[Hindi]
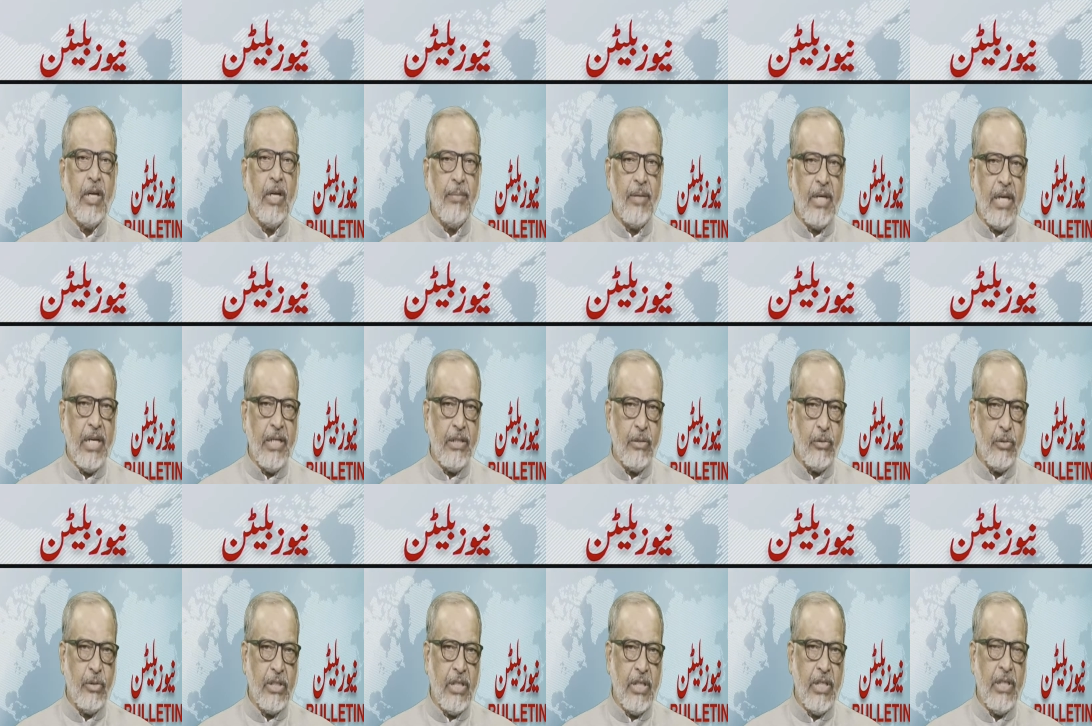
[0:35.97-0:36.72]
अब
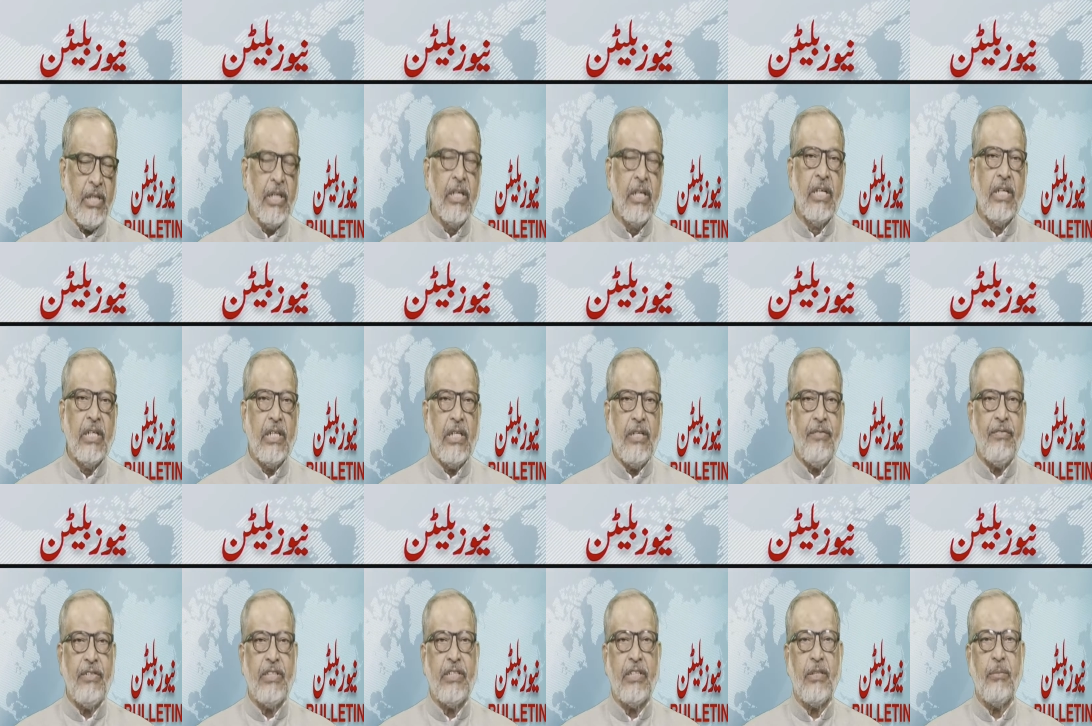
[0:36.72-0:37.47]
हाईकोर्ट की
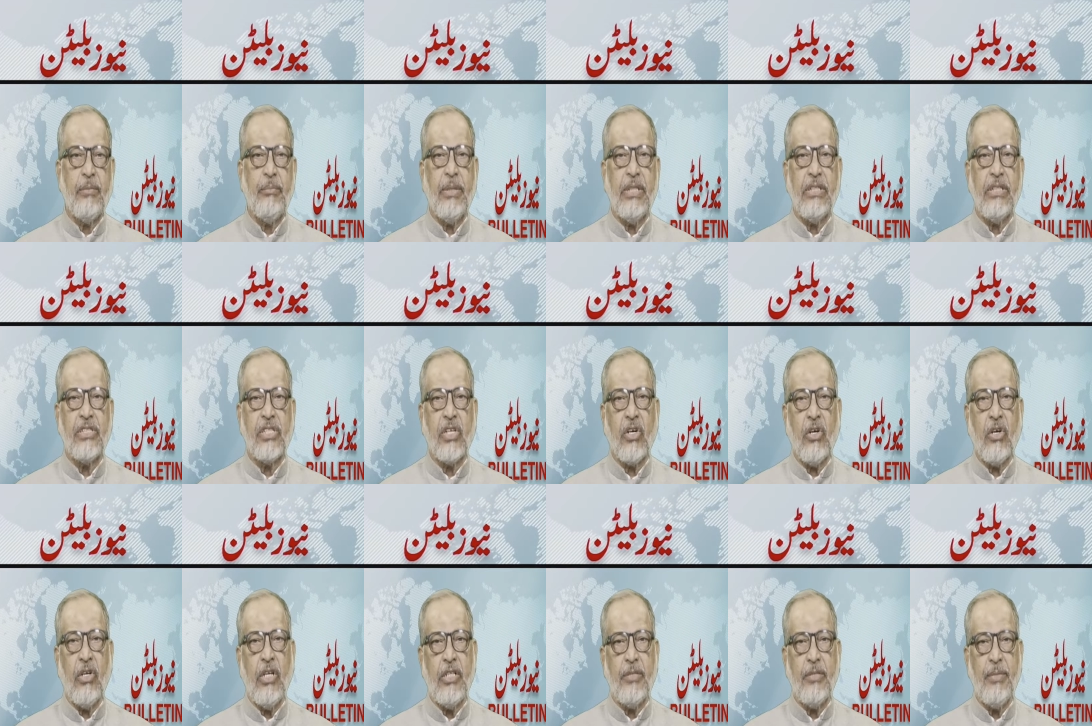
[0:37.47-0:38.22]
डिवीजन बेंच
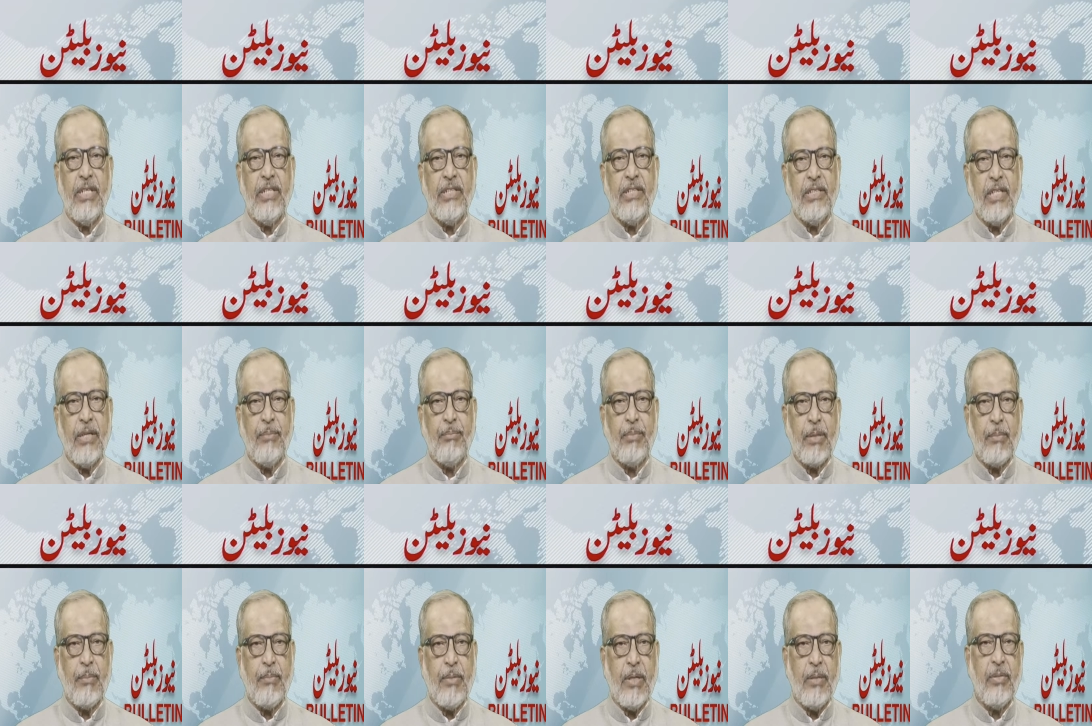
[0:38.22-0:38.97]
कॉलेज में
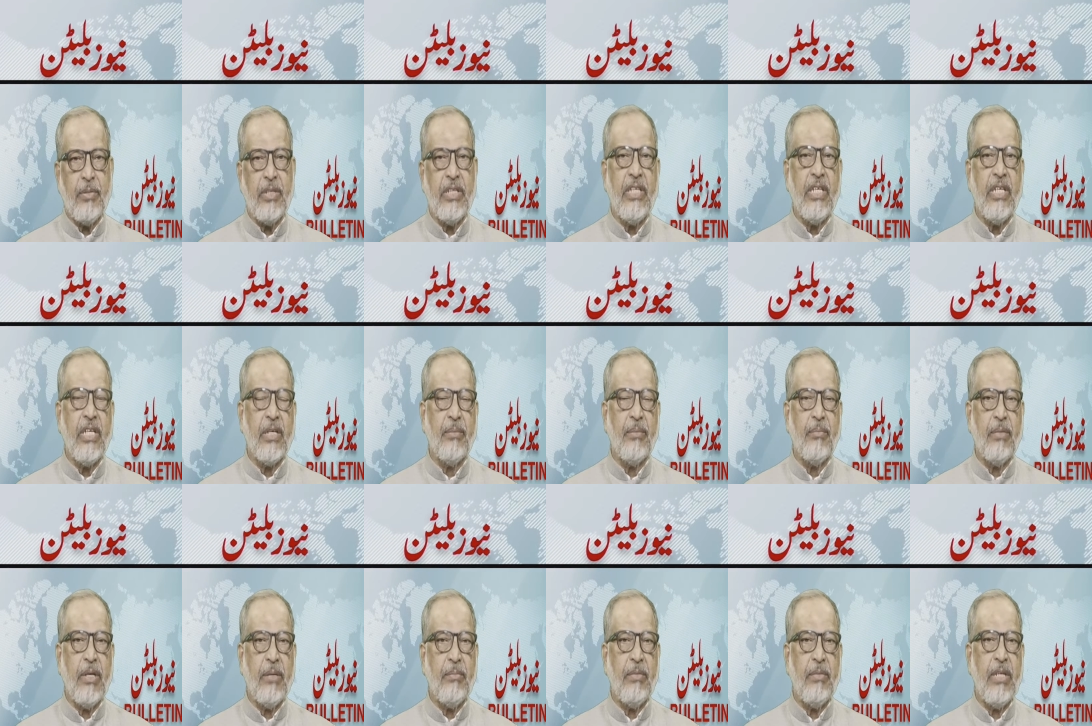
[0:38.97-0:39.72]
हिजाब पर पाबंदी
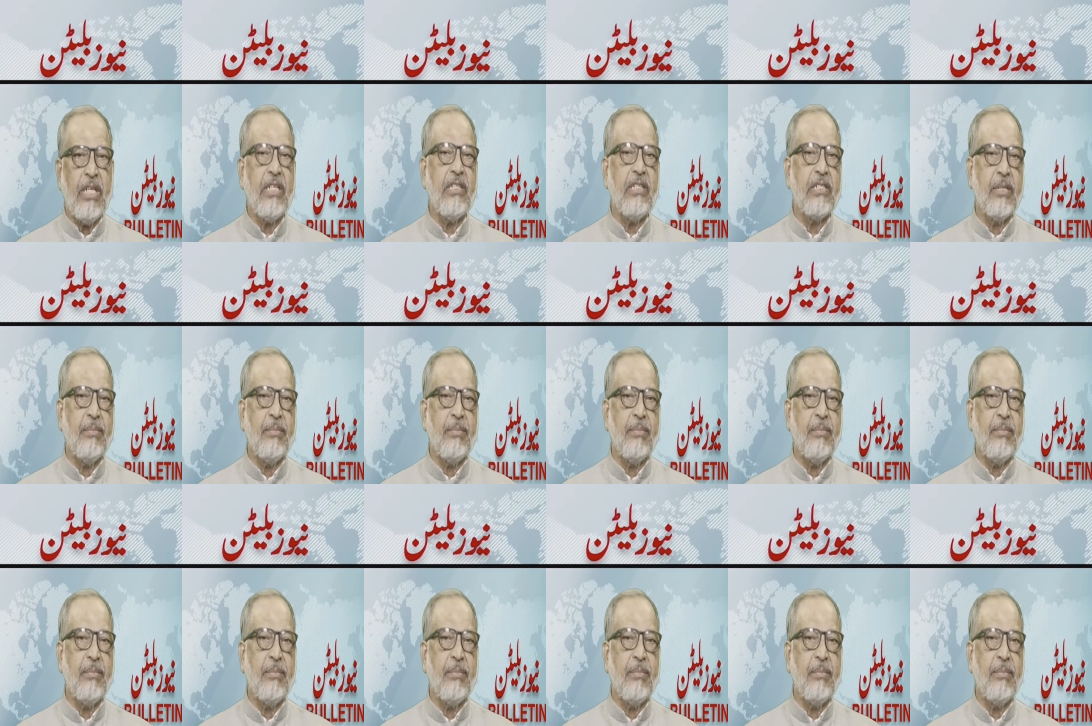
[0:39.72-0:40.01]
के मामले की